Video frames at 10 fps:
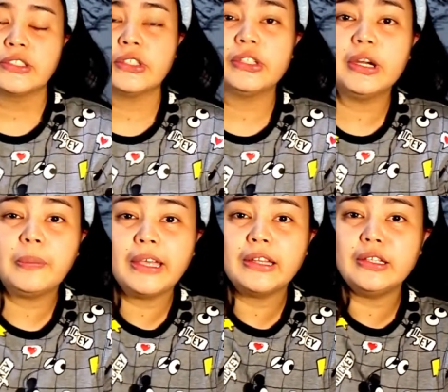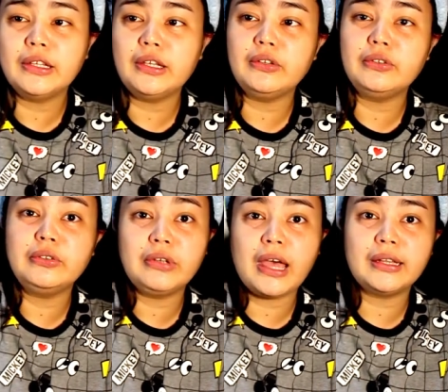So, Tropa, ito na
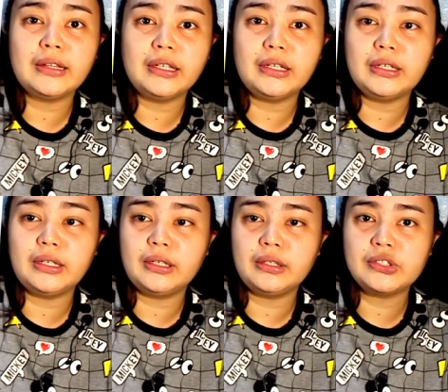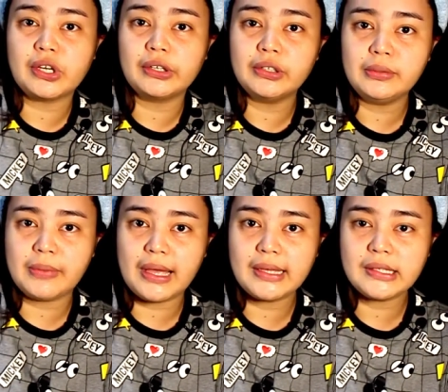yung ating charcoal
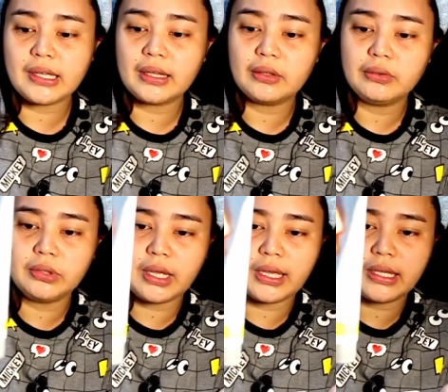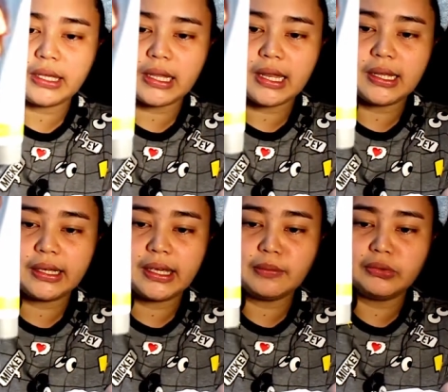mask. At una ay
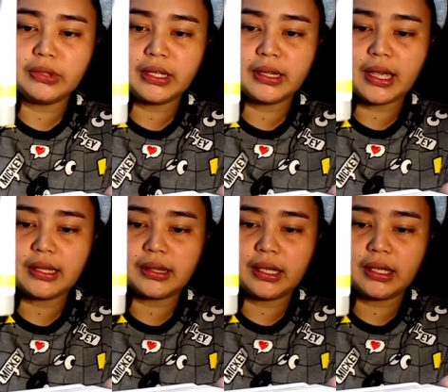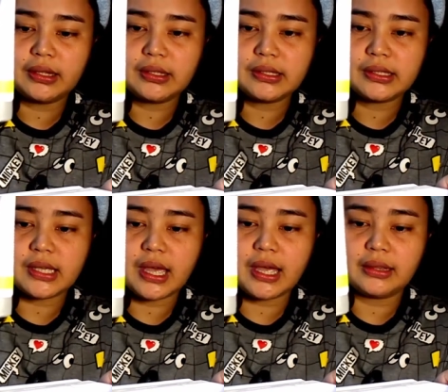ilalagay muna natin
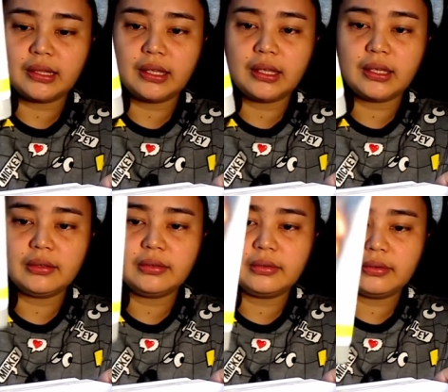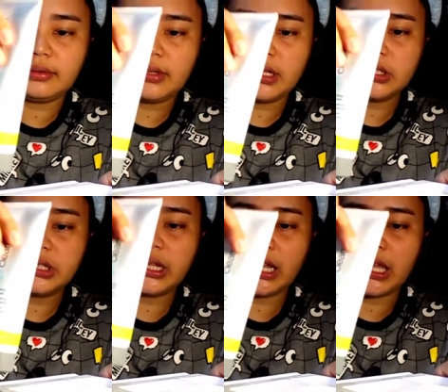sa ating
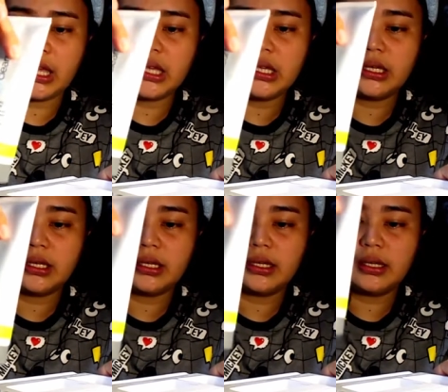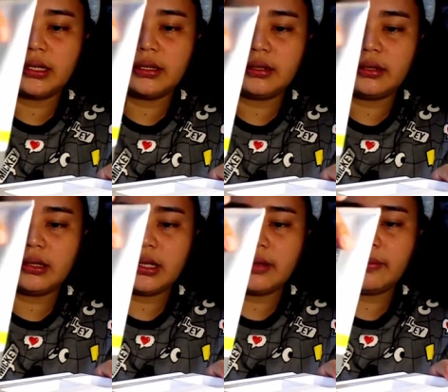tray
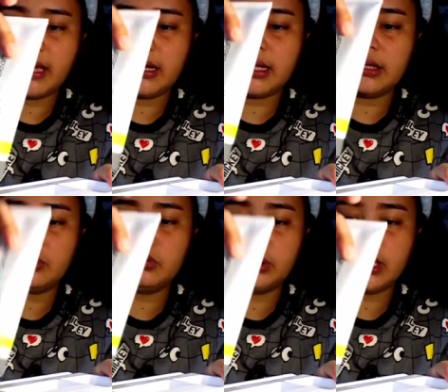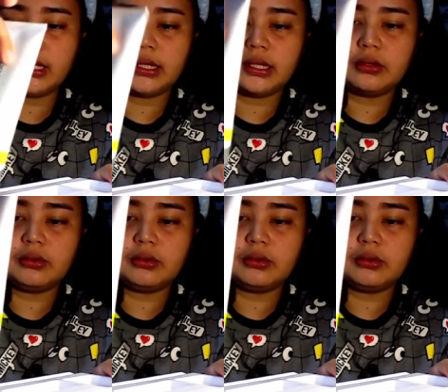para doon natin